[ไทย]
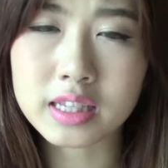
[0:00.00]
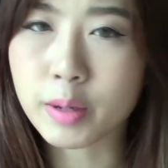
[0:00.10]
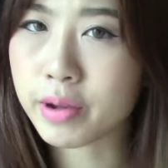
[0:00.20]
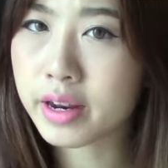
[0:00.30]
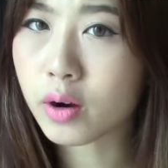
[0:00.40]
นะแต่
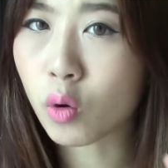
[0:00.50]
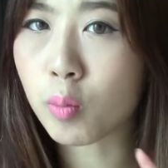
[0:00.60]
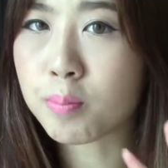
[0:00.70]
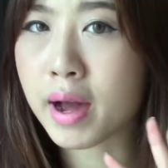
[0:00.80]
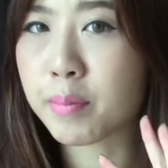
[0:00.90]
ไม่ได้คุ
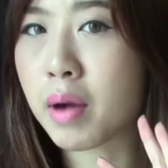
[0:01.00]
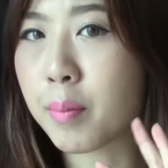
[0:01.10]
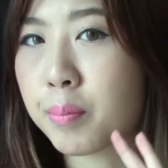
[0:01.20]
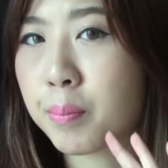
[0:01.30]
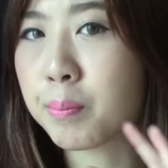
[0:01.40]
มมันแบบ
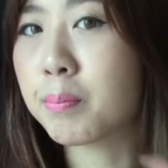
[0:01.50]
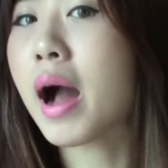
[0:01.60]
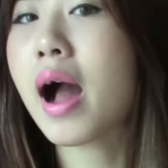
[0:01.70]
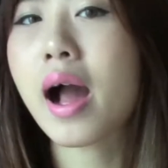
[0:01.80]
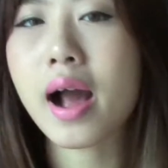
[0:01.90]

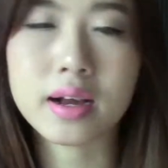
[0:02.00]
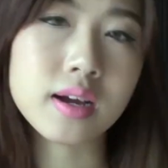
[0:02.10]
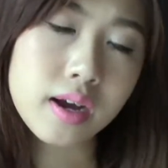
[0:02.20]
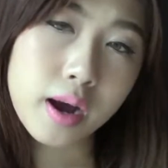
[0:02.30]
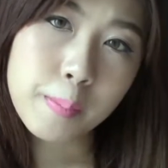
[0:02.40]
มาก
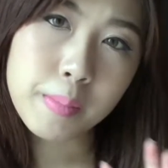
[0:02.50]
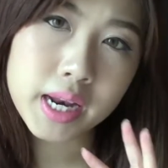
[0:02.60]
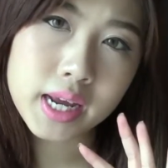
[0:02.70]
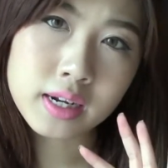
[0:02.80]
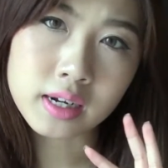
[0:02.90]
ไม่
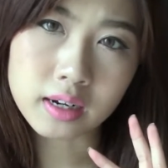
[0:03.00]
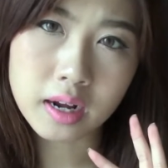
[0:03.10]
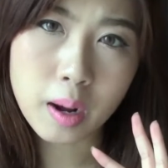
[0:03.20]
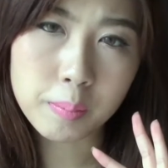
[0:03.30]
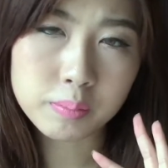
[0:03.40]
ได้ถึง
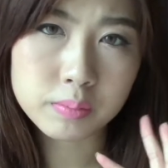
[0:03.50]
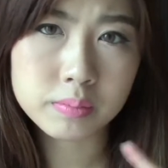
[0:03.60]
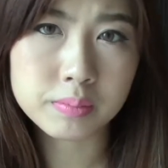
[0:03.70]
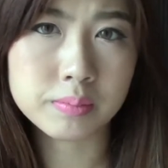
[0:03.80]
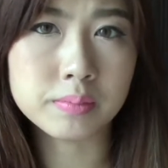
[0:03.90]
กับ
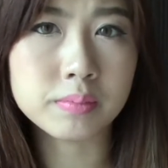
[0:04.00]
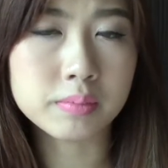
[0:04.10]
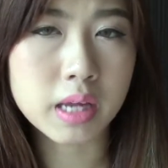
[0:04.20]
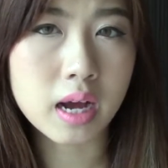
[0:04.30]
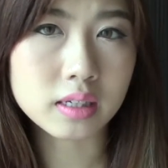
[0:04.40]

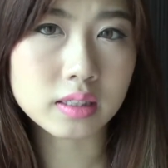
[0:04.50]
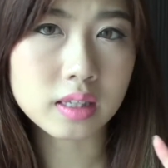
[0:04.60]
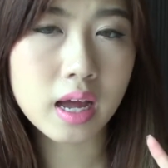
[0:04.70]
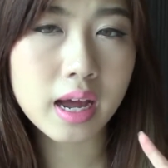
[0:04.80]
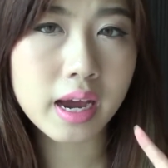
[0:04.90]
อย่าง
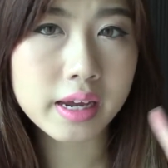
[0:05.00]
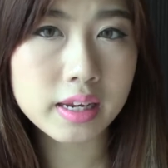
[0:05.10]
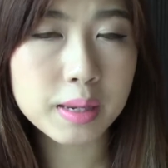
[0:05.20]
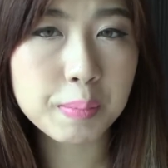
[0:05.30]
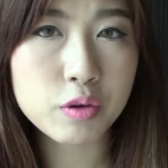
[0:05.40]
ถ้าใคร
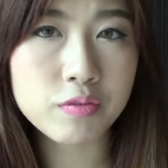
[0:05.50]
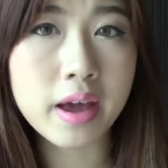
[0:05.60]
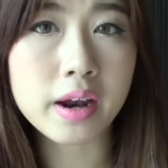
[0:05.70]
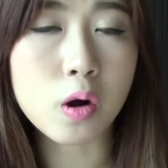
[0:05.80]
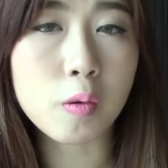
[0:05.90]
ที่เป็นแฟ
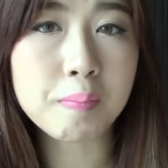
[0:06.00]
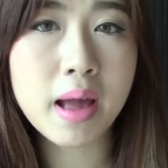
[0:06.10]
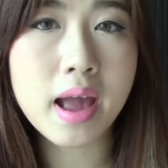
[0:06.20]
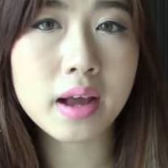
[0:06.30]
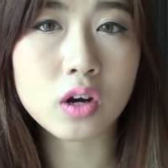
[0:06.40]
นของ
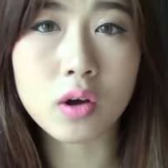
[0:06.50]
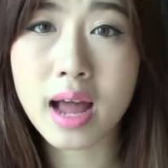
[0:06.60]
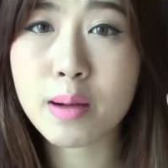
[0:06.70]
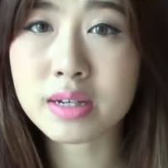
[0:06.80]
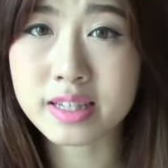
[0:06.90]
แป้งลอ
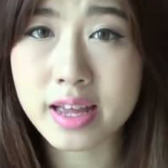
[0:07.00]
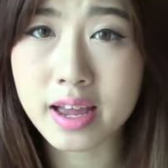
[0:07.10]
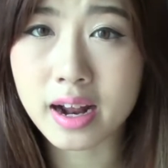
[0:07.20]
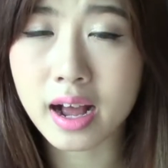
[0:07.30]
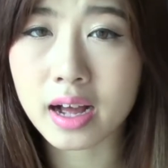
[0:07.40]
ร่าเมอร์เซีย
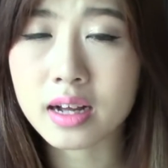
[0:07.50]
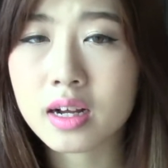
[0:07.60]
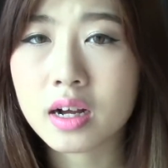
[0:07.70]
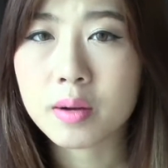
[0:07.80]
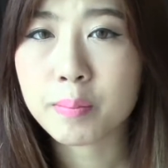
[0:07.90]
นะคะ
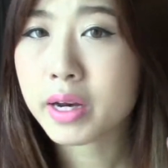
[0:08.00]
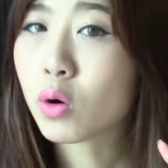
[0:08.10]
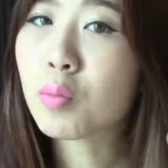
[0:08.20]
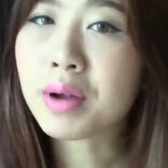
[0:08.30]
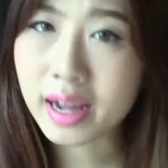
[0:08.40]
ไม่ได้
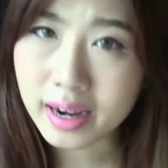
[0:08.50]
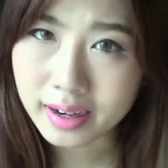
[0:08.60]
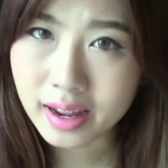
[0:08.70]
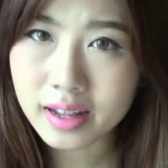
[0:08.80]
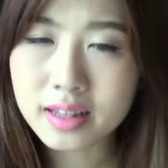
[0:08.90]
คุมมันขนาด
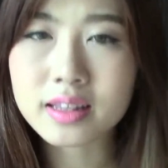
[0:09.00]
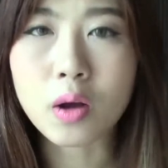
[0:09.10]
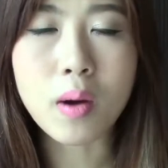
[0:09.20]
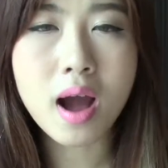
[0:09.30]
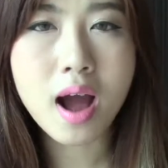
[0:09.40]
นั้น แต่
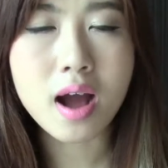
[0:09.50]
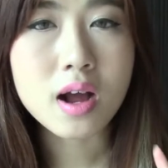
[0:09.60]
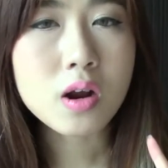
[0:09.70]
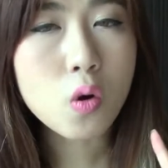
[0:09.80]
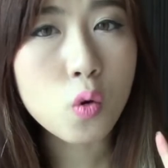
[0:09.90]
ว่า
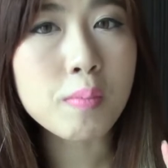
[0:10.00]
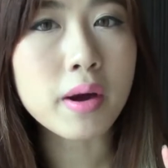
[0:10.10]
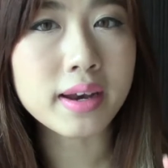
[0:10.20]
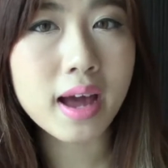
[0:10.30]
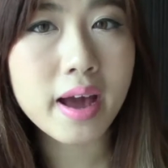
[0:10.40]
ก็คุมมั
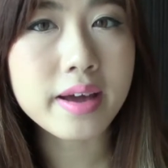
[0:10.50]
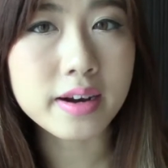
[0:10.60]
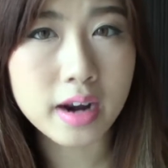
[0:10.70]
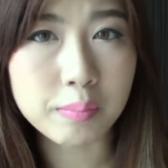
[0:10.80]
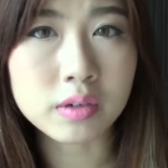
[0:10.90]
นได้
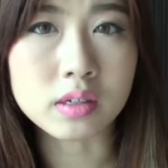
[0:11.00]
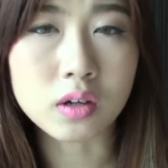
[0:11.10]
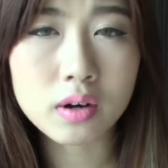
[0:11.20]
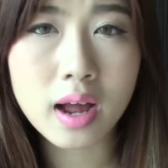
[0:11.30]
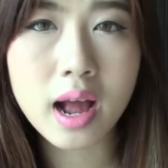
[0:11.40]
ระดับหนึ่ง
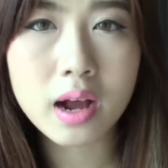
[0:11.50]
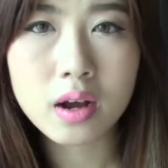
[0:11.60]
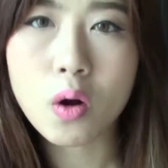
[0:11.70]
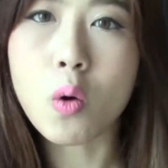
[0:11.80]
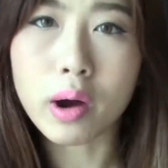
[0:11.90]
ค่อนข้าง
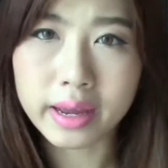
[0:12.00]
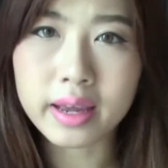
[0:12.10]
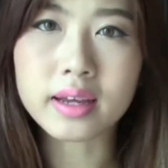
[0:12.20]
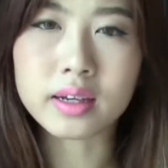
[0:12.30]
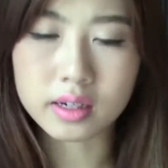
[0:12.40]
โอเค
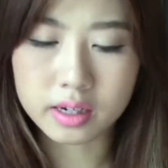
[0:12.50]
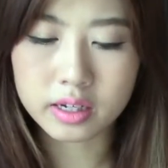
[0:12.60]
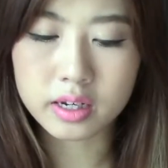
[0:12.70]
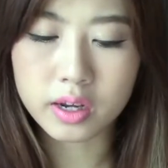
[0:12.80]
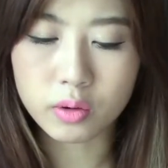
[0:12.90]
เลย
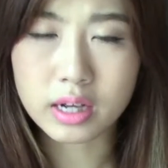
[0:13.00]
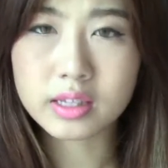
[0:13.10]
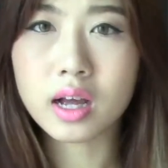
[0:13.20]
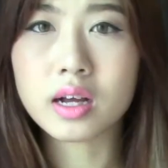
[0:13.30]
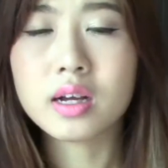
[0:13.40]
ทีเดียวนะ แต่